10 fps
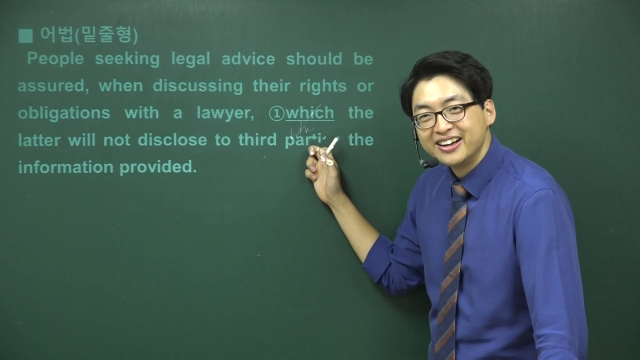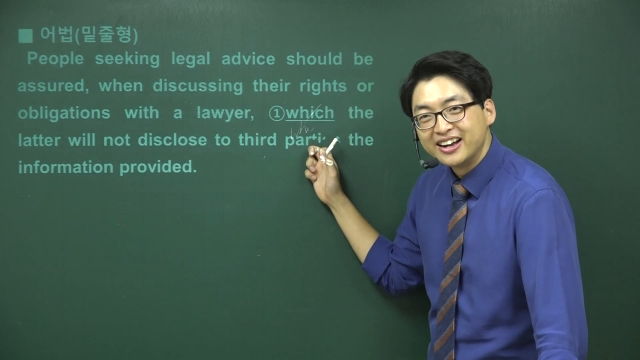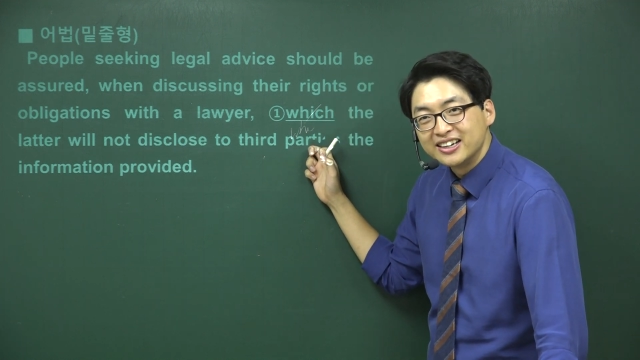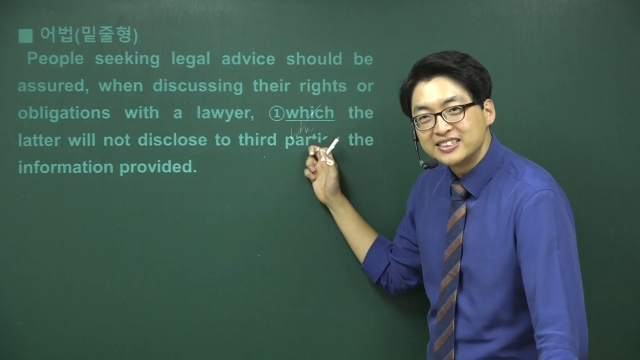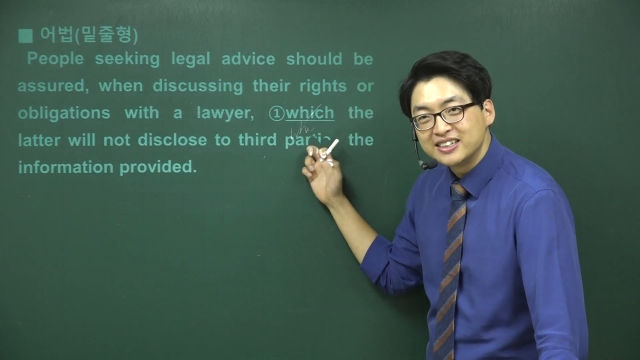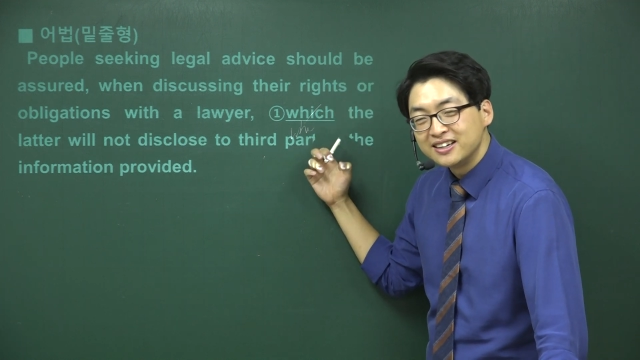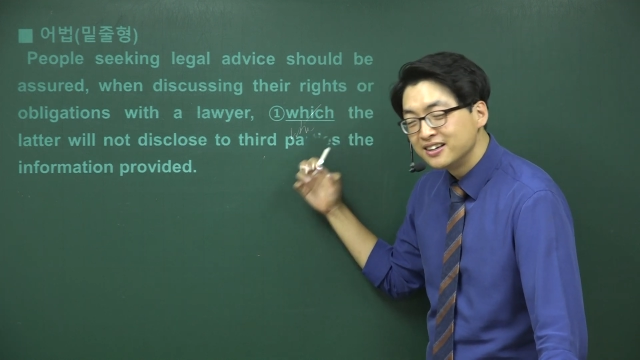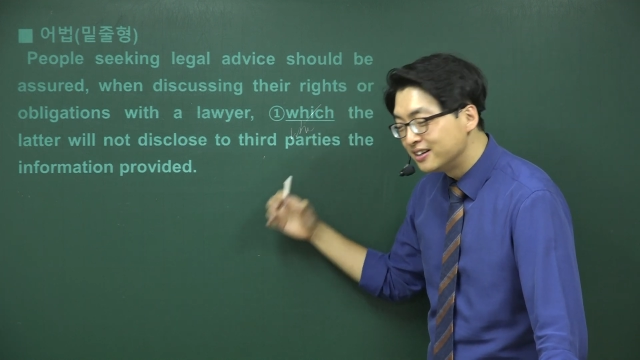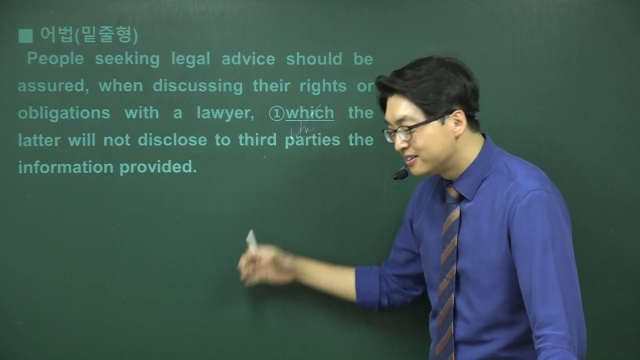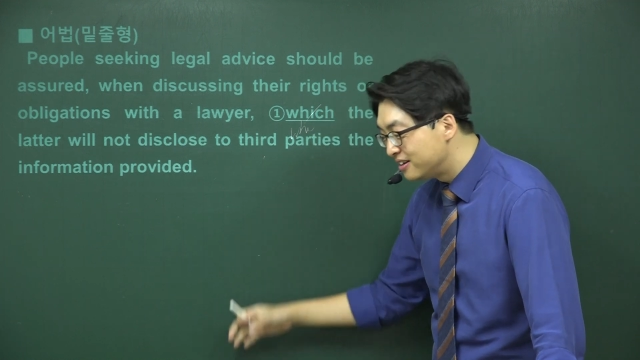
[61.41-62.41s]
알겠지?
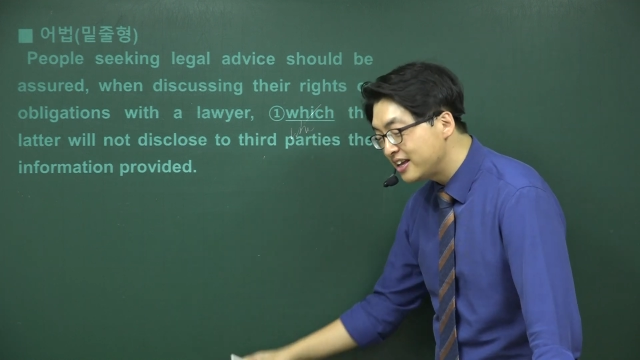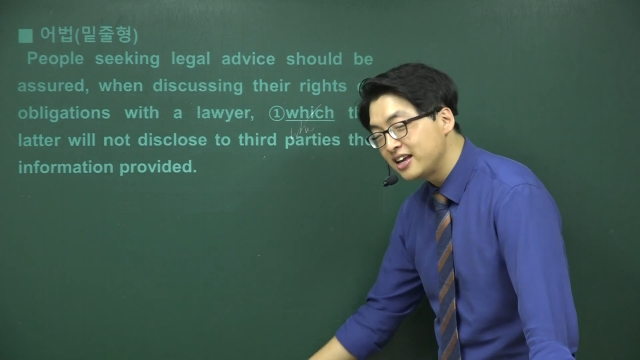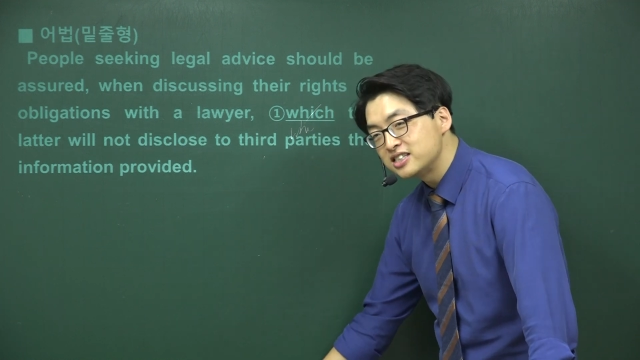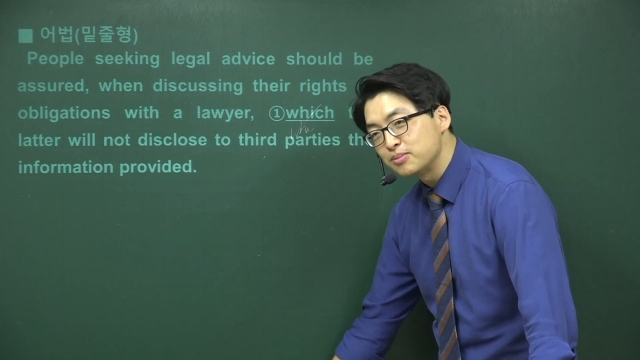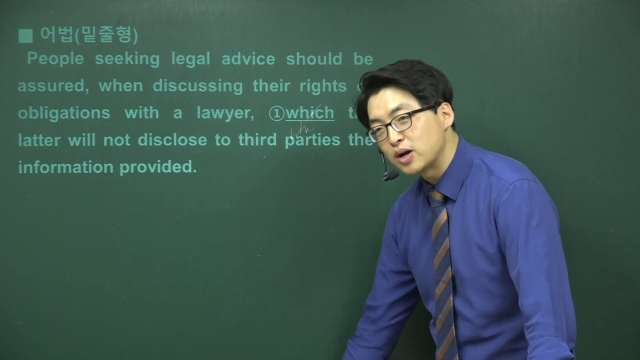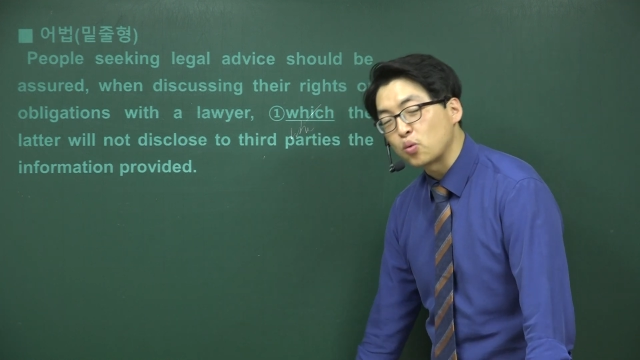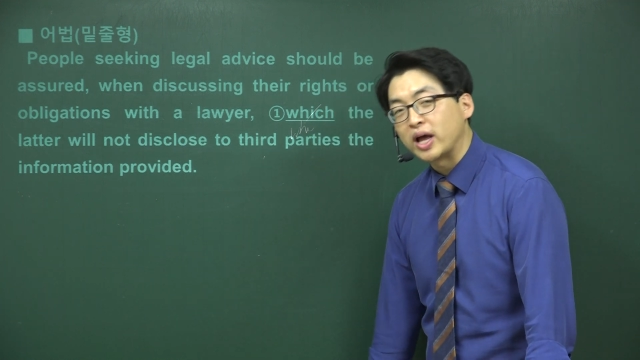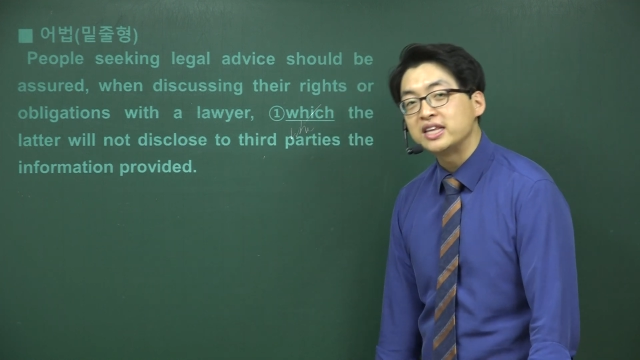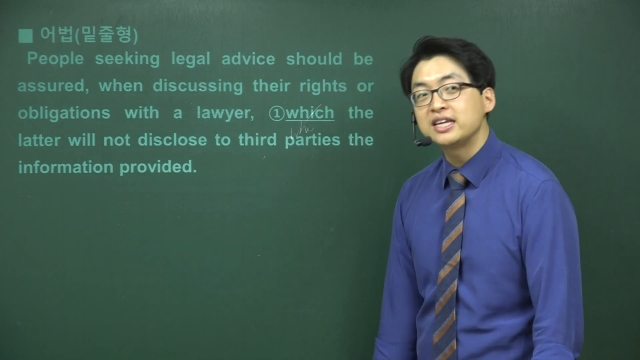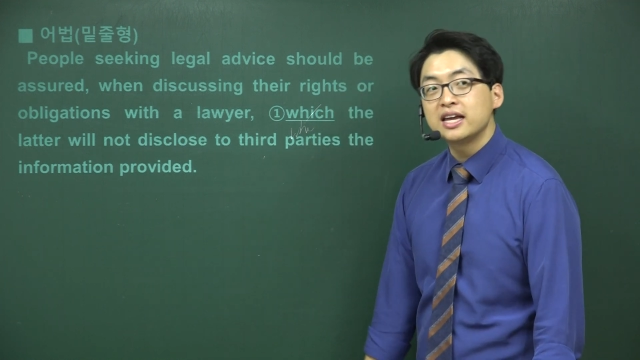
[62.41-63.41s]
늘 얘기하지만
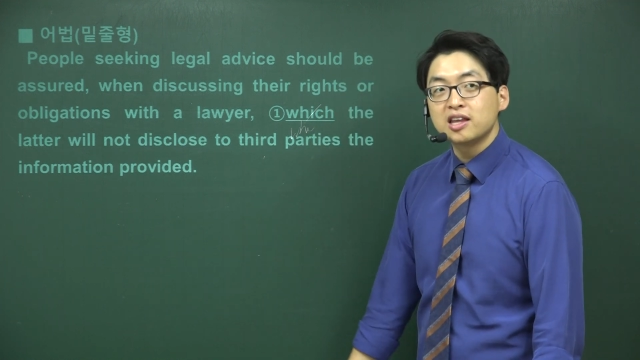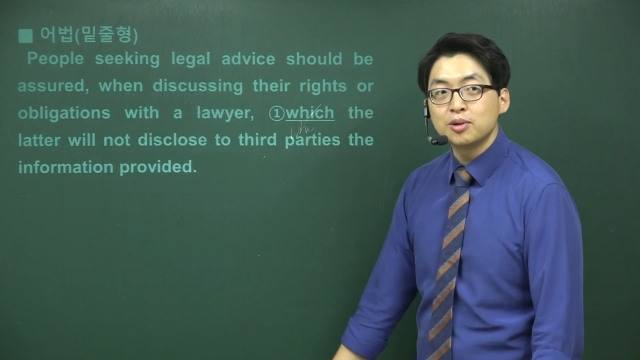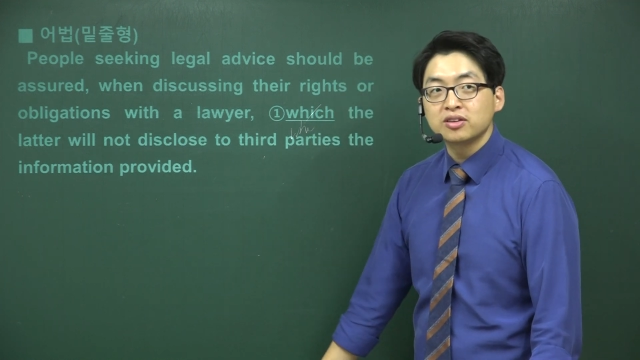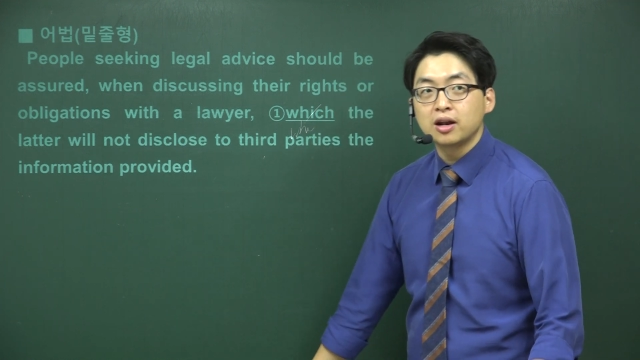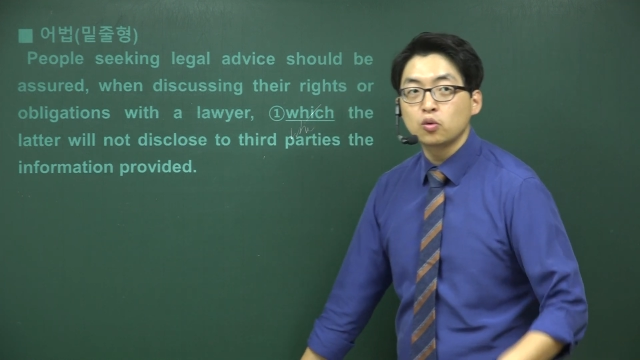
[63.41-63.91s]
관계 대명사는